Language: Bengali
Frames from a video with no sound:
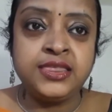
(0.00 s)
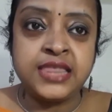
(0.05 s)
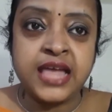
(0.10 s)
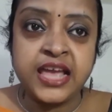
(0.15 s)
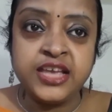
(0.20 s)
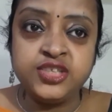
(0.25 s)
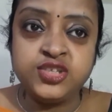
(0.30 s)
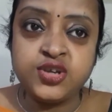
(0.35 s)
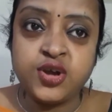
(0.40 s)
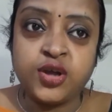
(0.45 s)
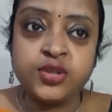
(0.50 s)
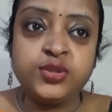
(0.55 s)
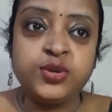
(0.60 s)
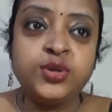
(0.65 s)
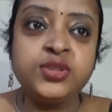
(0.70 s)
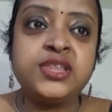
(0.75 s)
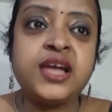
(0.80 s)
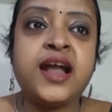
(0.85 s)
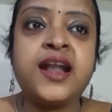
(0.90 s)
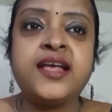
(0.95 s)
তাই যত
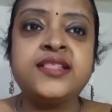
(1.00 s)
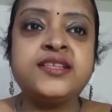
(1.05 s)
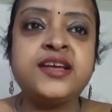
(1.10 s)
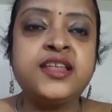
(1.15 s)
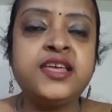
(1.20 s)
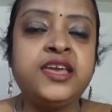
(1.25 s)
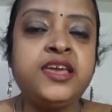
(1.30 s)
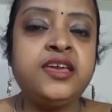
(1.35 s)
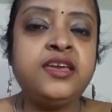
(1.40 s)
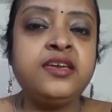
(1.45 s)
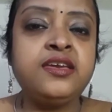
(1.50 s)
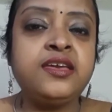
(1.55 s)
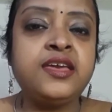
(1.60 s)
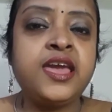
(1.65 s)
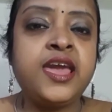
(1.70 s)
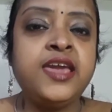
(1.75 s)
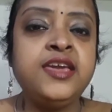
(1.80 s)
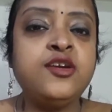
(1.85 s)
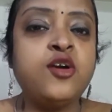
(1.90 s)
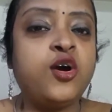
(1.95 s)
তাড়াতাড়ি
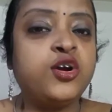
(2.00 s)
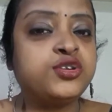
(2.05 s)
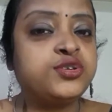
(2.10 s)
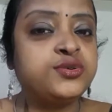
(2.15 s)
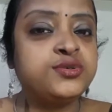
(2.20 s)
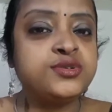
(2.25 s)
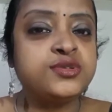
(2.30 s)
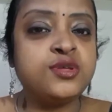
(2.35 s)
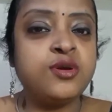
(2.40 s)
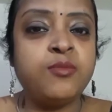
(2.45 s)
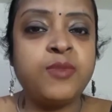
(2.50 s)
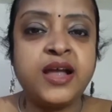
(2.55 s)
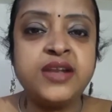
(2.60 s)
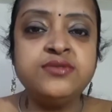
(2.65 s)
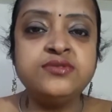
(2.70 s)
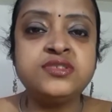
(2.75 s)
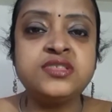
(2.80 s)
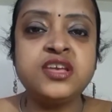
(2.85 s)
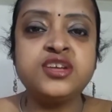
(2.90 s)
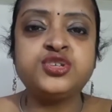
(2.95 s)
এই অসুস্থ
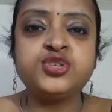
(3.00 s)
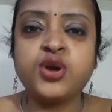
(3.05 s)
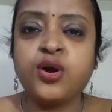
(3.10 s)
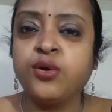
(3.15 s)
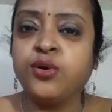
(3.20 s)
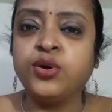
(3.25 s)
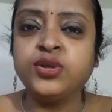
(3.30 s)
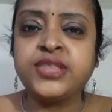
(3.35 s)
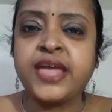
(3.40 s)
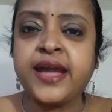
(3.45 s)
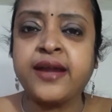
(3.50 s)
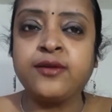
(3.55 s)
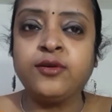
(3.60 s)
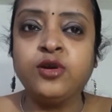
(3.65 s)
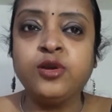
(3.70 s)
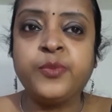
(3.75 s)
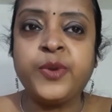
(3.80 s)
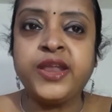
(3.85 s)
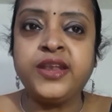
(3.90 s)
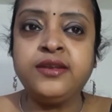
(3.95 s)
মানুষদের সঙ্গ ত্যাগ
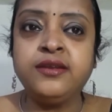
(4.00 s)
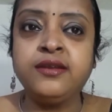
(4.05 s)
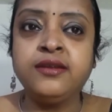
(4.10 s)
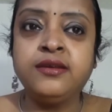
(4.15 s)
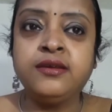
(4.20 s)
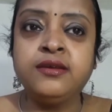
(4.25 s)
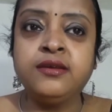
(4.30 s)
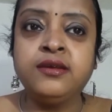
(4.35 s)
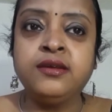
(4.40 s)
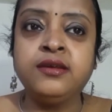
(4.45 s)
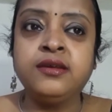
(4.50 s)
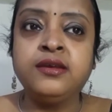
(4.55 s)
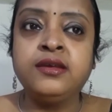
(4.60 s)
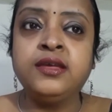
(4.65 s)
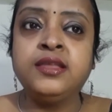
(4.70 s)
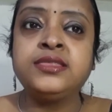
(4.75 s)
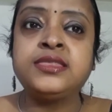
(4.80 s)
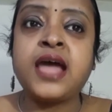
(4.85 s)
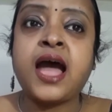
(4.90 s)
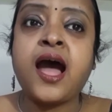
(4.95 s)
করবেন
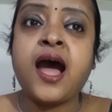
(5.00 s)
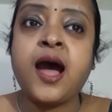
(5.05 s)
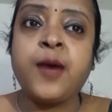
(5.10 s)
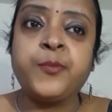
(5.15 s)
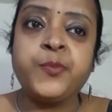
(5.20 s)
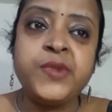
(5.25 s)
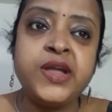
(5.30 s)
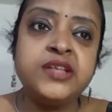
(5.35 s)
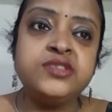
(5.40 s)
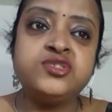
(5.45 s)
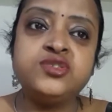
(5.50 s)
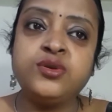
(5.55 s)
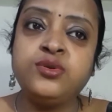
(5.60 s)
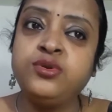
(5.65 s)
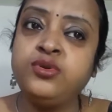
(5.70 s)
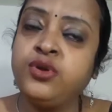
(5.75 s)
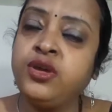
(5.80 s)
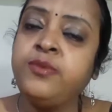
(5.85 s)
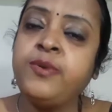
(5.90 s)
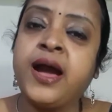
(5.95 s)
তা আপনার
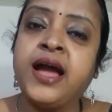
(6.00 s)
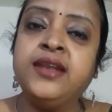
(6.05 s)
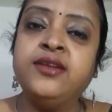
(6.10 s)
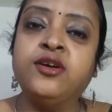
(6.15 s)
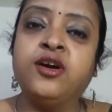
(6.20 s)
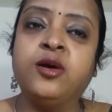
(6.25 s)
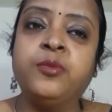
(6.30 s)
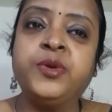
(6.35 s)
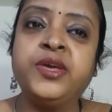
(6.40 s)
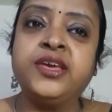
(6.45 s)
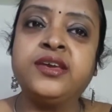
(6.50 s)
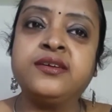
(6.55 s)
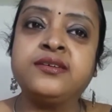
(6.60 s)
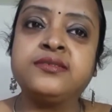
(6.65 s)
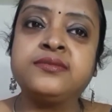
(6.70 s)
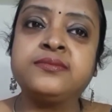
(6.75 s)
জন্যই ভালো হবে